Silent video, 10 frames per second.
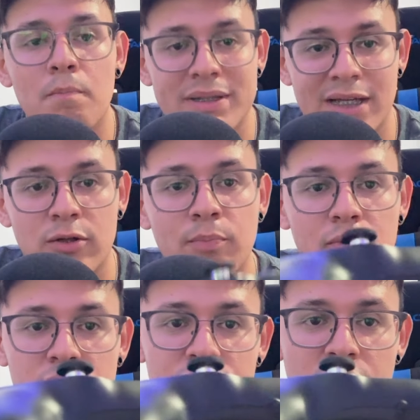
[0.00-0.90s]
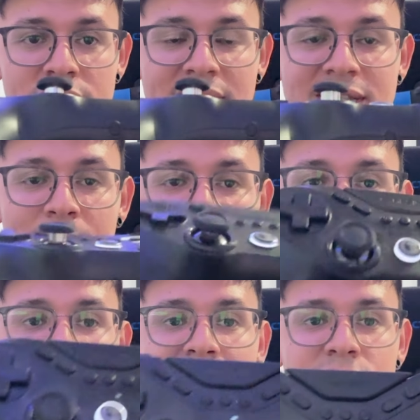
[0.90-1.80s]
pasando por sus joysticks de
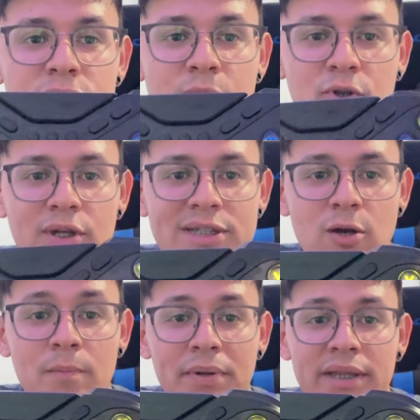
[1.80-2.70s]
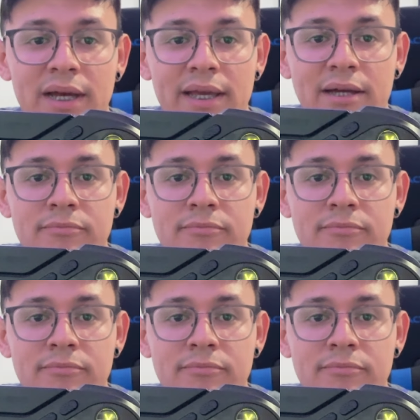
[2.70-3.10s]
metal, sus botones con pantalla,